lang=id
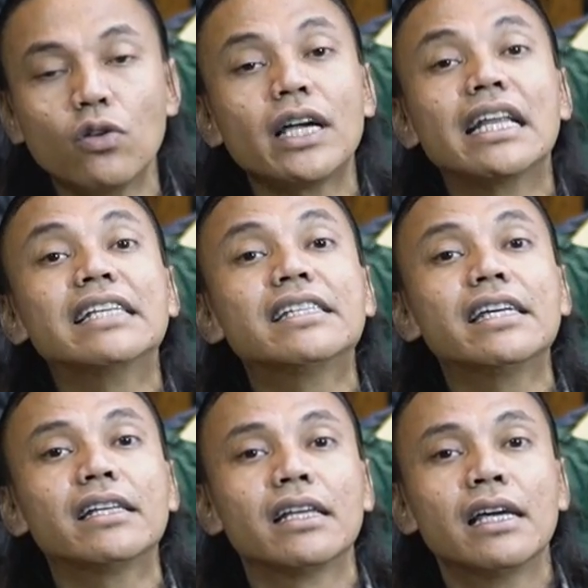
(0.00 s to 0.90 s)
lo nggak
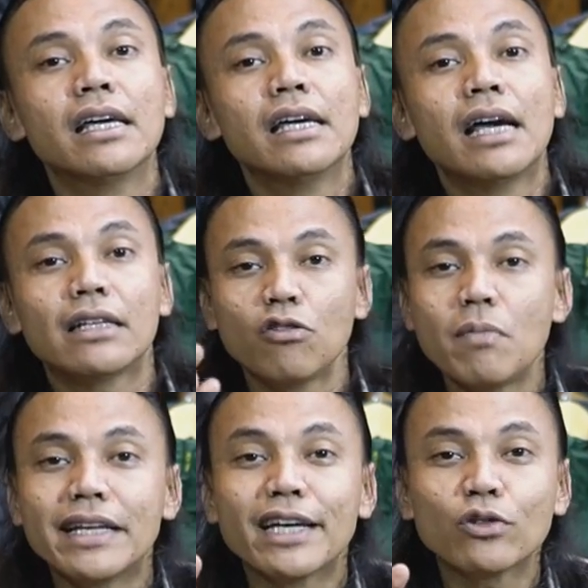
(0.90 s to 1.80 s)
licin atau
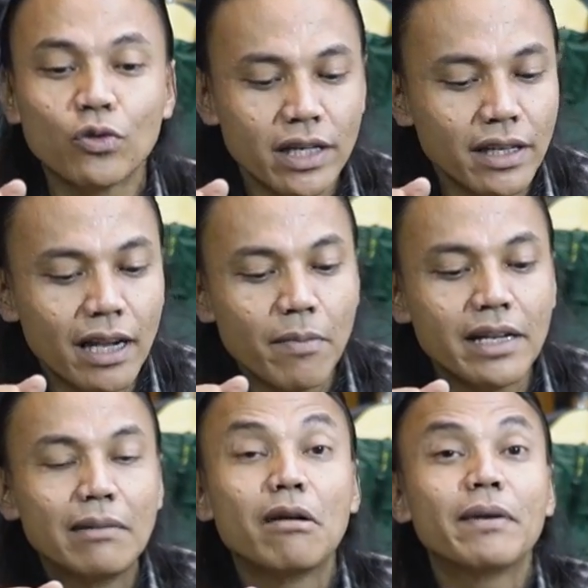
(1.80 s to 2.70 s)
banyak tuh kan
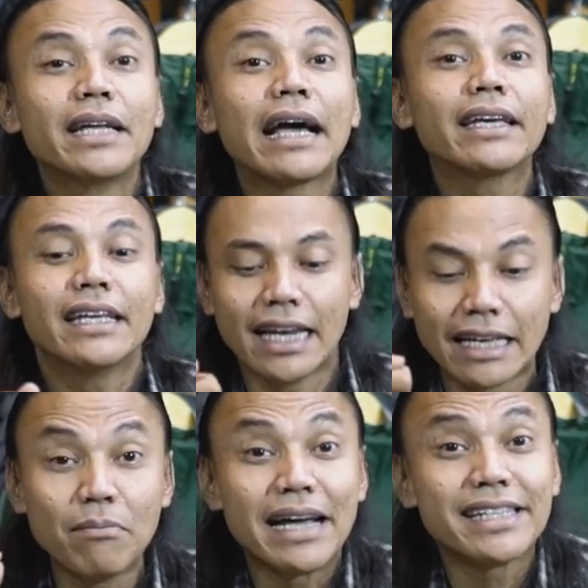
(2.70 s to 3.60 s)
dilema-dilema pendaki
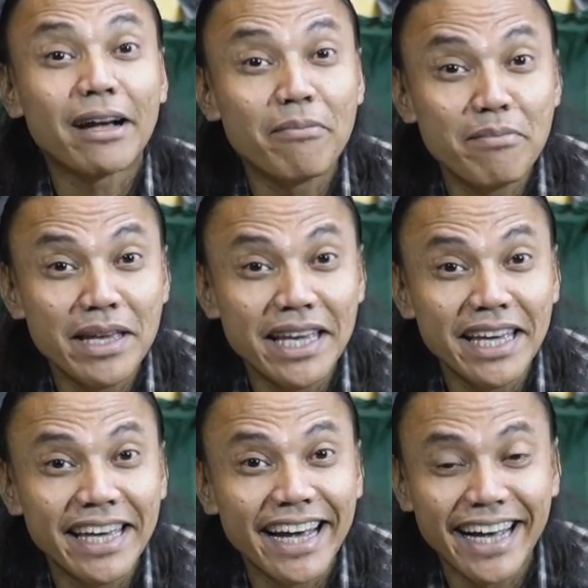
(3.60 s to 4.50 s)
lagi masak
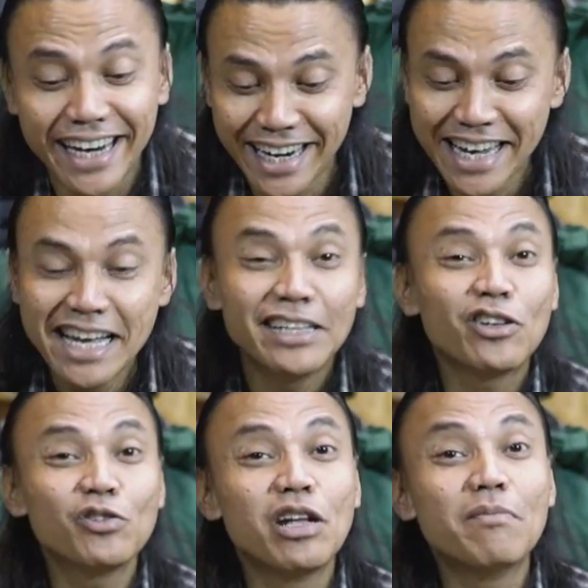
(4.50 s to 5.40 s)
mie ya kan
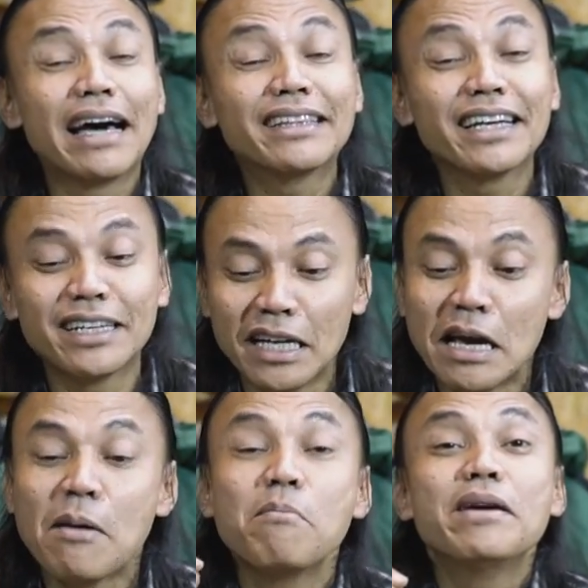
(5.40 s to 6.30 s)
terus sudah mateng
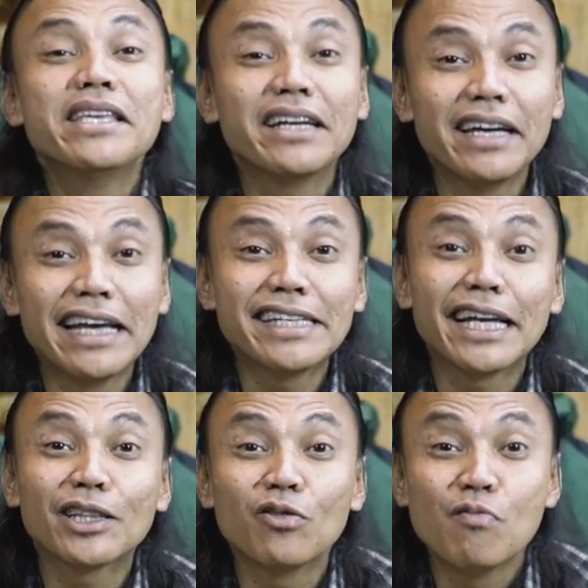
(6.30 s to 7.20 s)
mie-nya
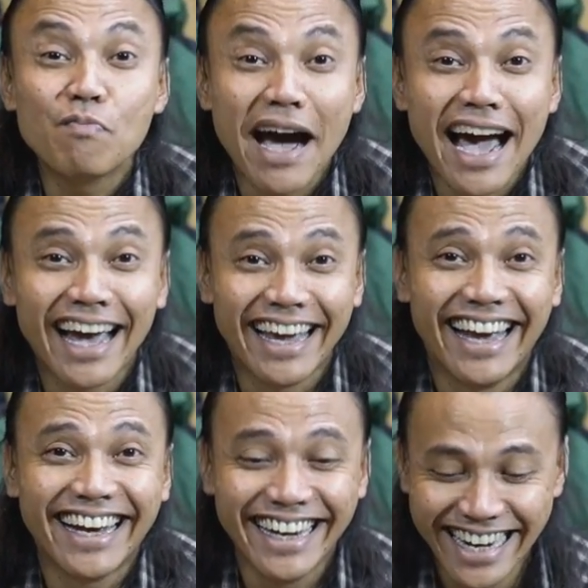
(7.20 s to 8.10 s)
ngegeser tumpah ya
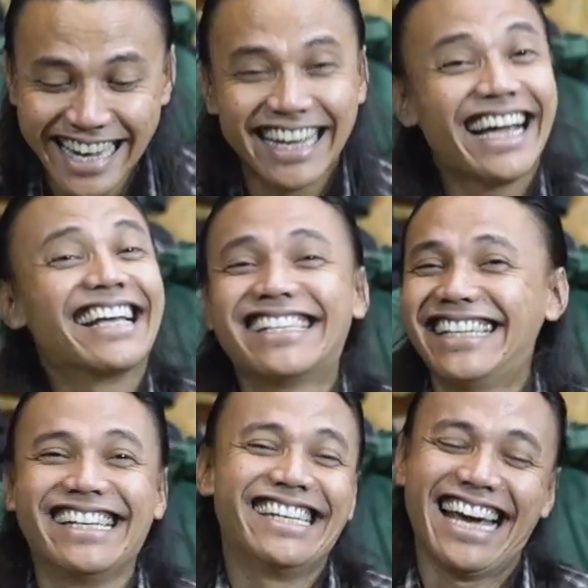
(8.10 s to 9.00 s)
kan
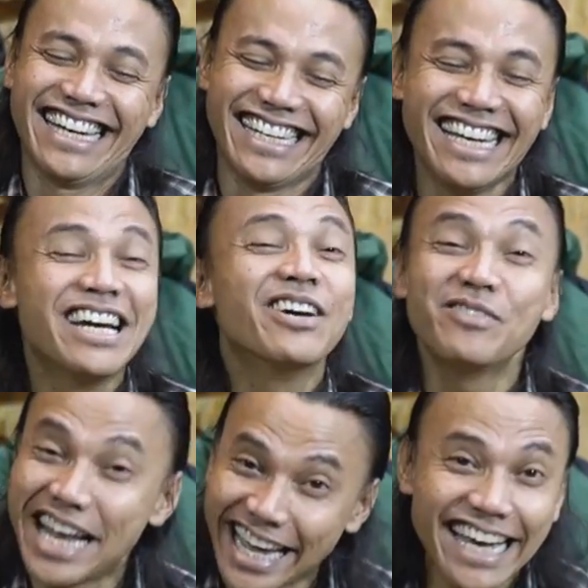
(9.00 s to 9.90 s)
kasihan
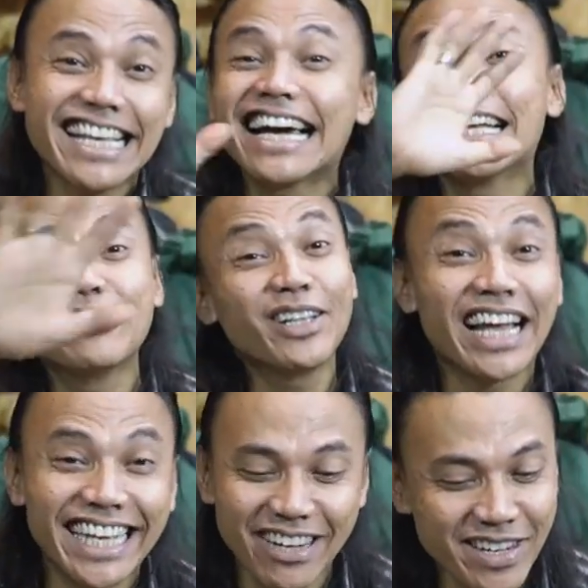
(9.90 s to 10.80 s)
udah ya jangan lagi itu
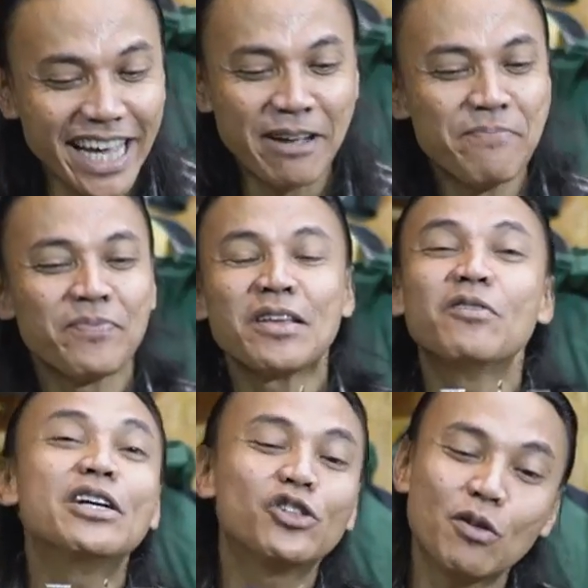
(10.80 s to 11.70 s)
lagi udah
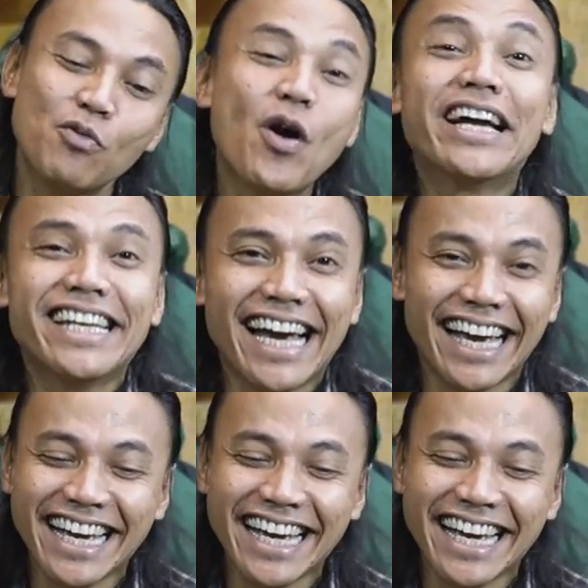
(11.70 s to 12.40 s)
udah cukup gua aja